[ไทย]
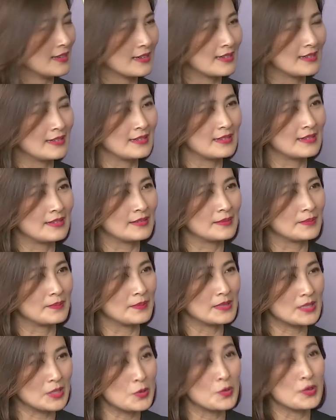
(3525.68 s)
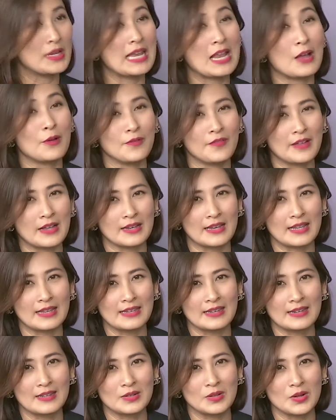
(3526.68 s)
คือเมื่อสักครู่ได้เล่าให้ฟังแล้ว
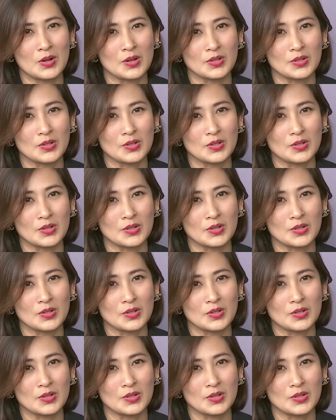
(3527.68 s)
ในเรื่อง